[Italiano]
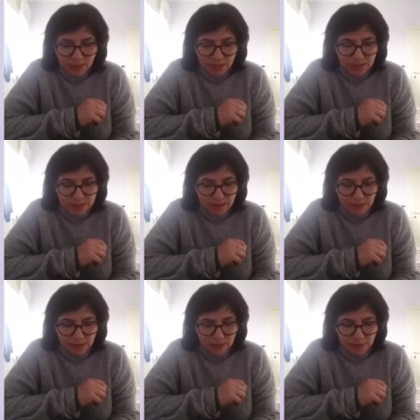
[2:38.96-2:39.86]

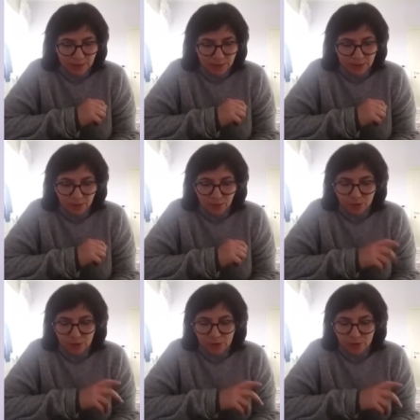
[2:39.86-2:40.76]
Si prendono
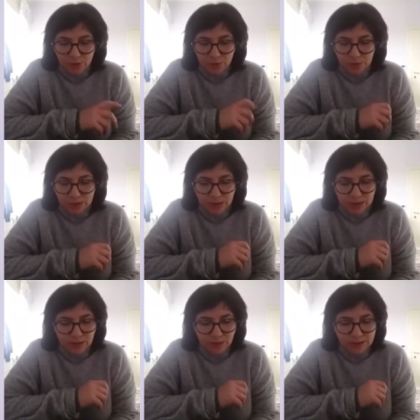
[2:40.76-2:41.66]
decisioni importanti
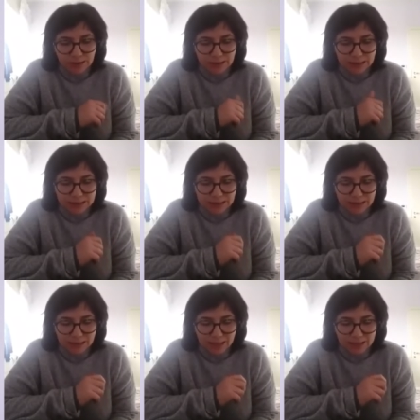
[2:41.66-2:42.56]
davanti alla tazza di
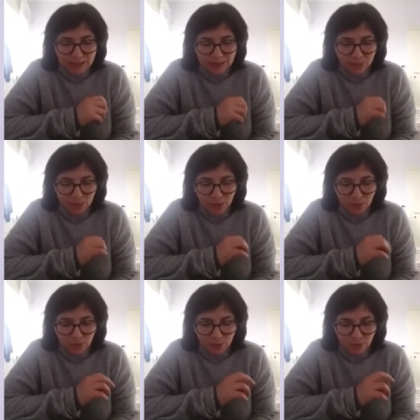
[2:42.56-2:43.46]
tè, si
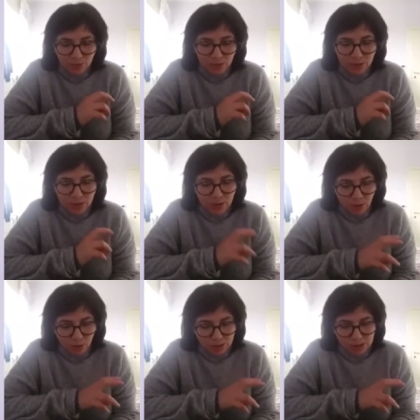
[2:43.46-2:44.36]
studiano
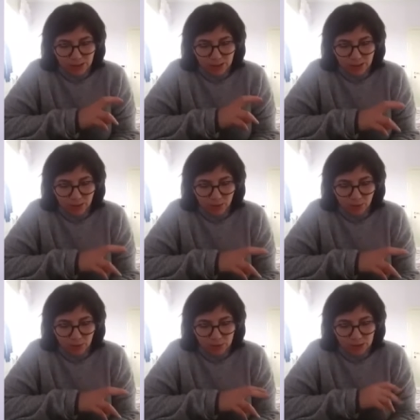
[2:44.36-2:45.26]
cose che richiedono
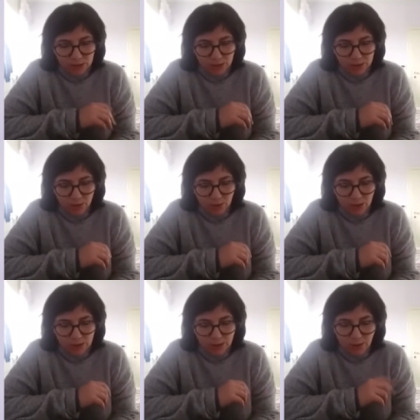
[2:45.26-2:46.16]
concentrazione, si
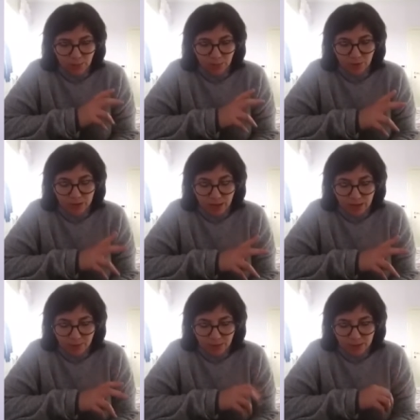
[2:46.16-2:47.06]
aprono le
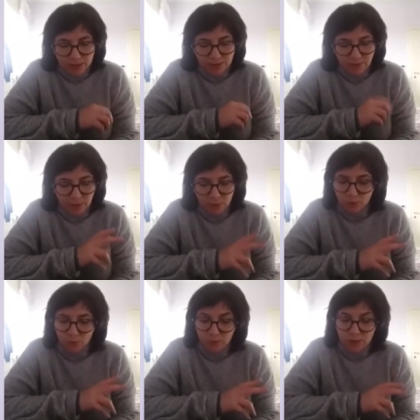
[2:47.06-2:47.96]
anime e si fanno
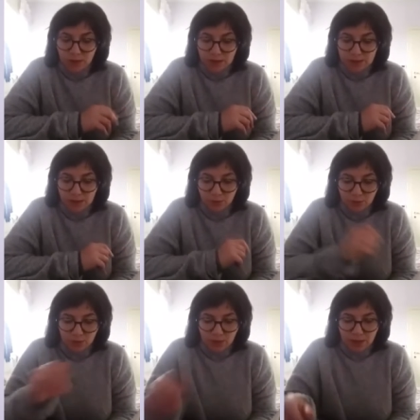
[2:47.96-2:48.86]
confidenze attorno a
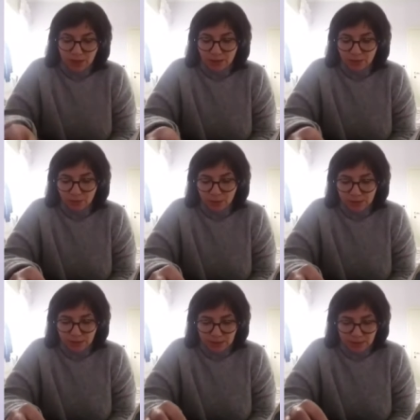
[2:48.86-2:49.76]
una calda e fumante
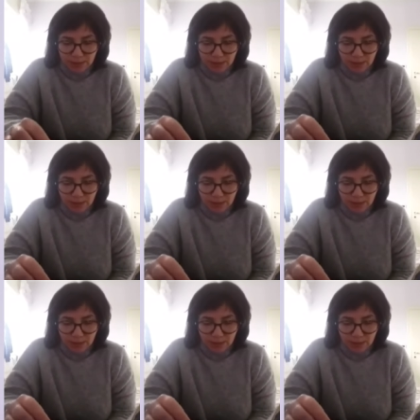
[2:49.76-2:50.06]
teiera.